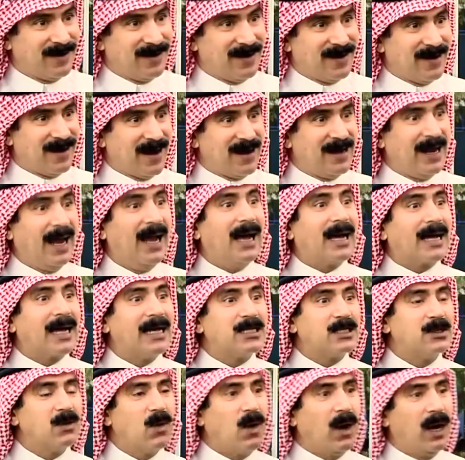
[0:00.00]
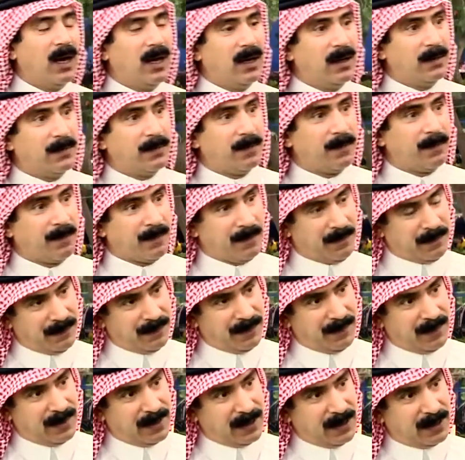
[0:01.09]
نعم الاعاقه ايش نوعها؟
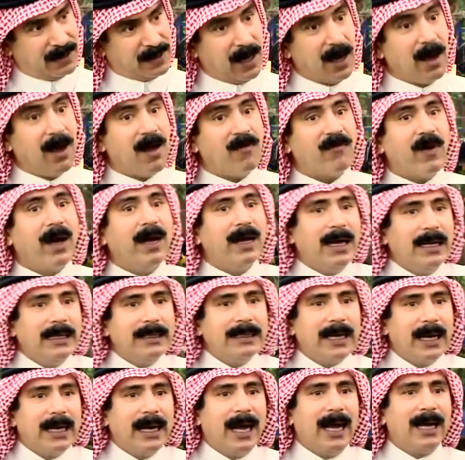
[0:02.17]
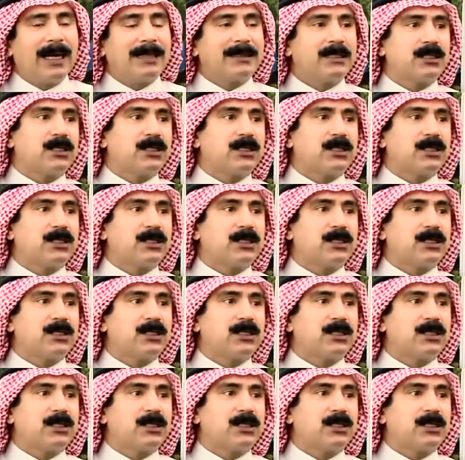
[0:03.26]
فهي عندها اعاقه